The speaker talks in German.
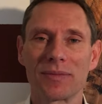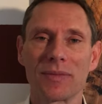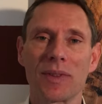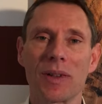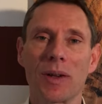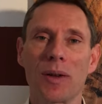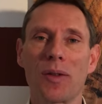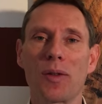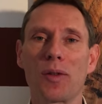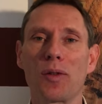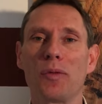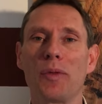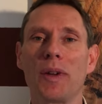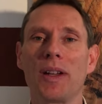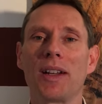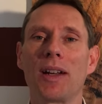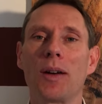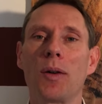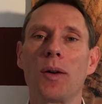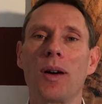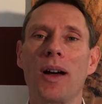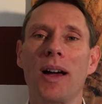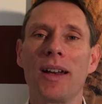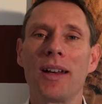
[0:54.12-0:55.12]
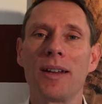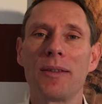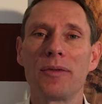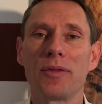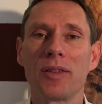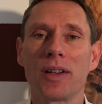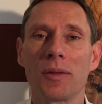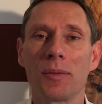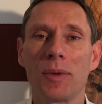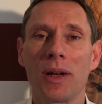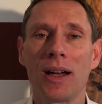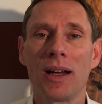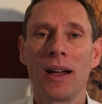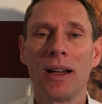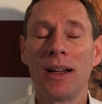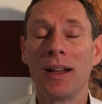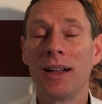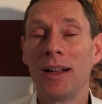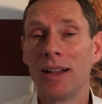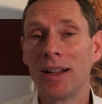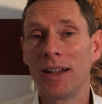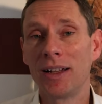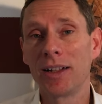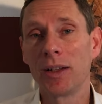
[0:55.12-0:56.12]
Und so wird auch eine Firma,
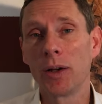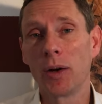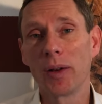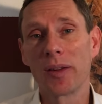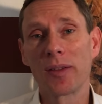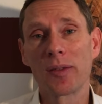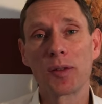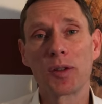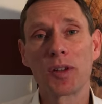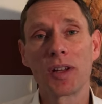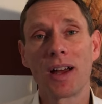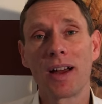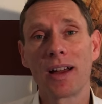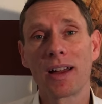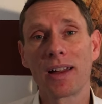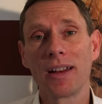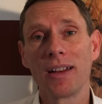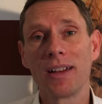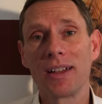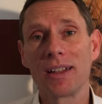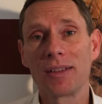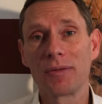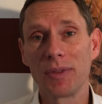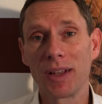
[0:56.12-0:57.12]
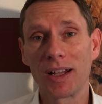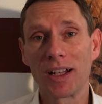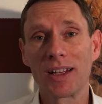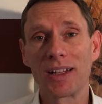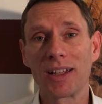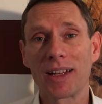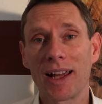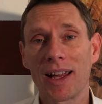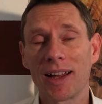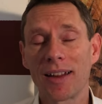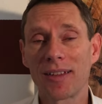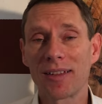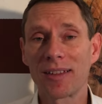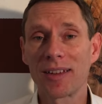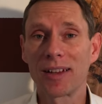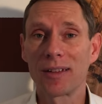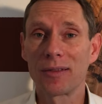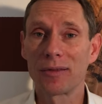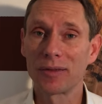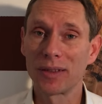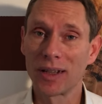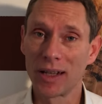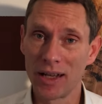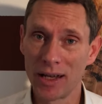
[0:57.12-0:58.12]
die heutzutage nicht wirklich
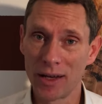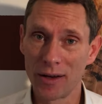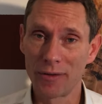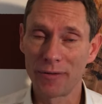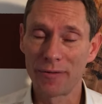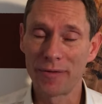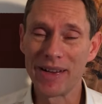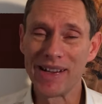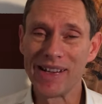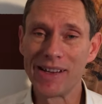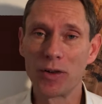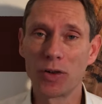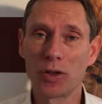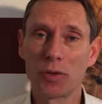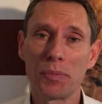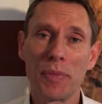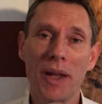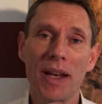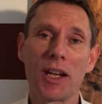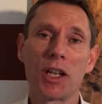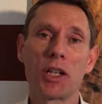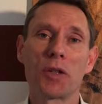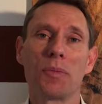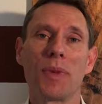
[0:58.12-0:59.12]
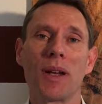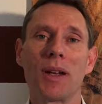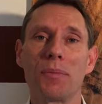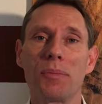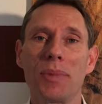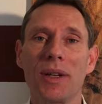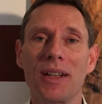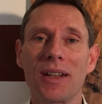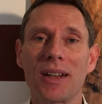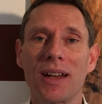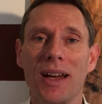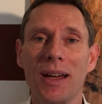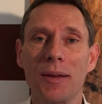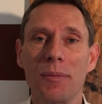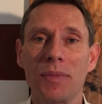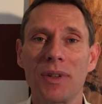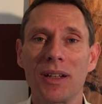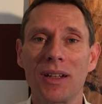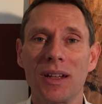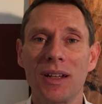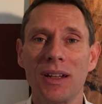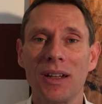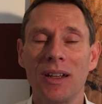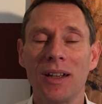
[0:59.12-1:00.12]
ernsthaft viel Good Management
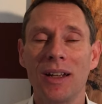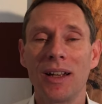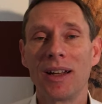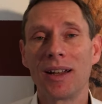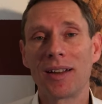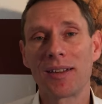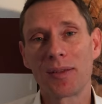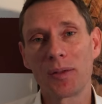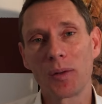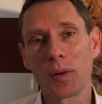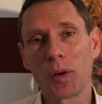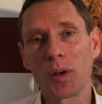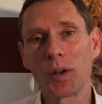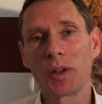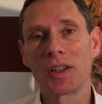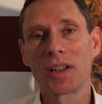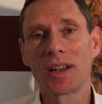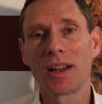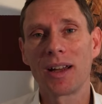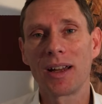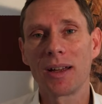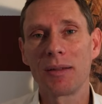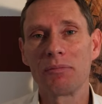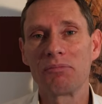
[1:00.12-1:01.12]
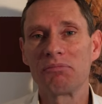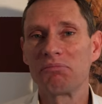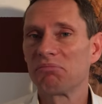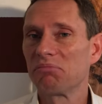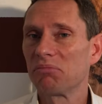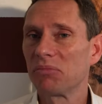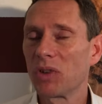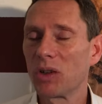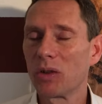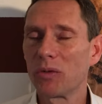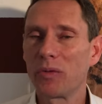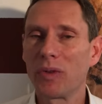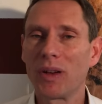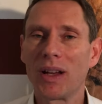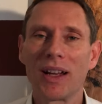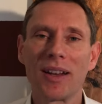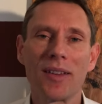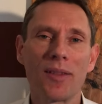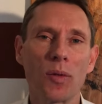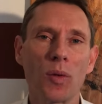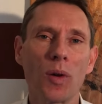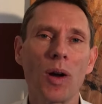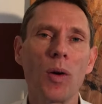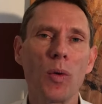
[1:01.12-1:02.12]
betreibt, zurücktreiben und
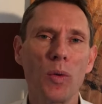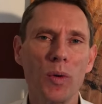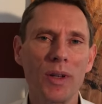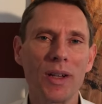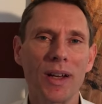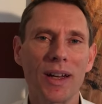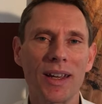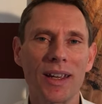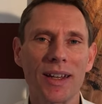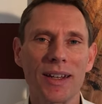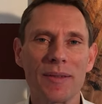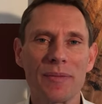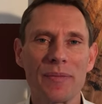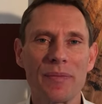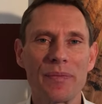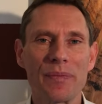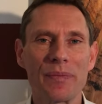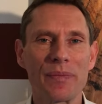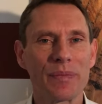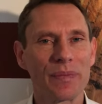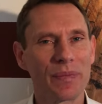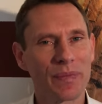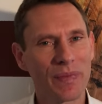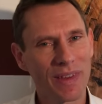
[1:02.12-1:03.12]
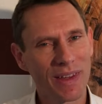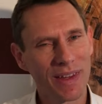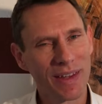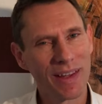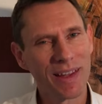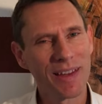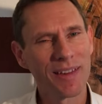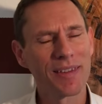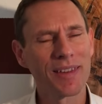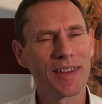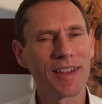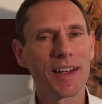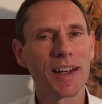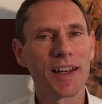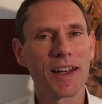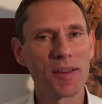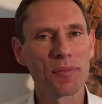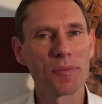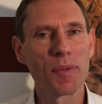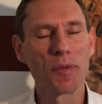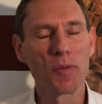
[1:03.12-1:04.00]
vielleicht sogar untergehen. Ist Ihnen das